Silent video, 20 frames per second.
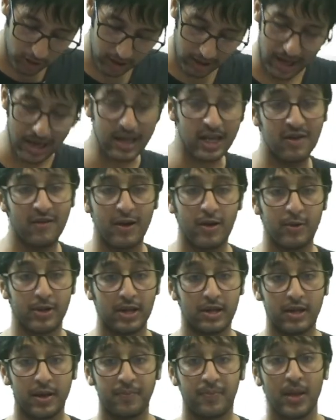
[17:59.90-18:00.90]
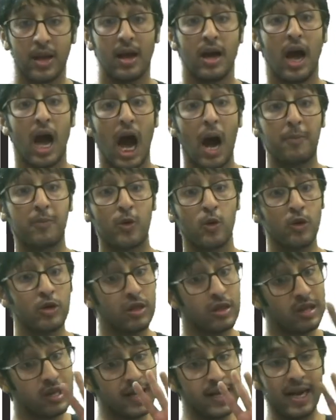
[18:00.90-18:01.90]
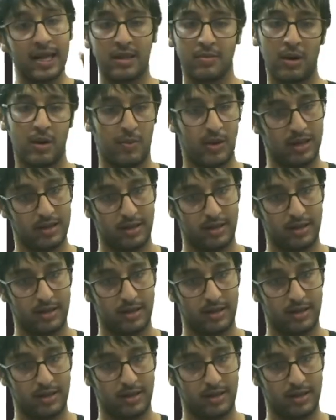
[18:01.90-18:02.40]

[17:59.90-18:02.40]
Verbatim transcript: टेन की वैल्यू बता दीजिए अप टू थ्री डेसिमल प्लेसेस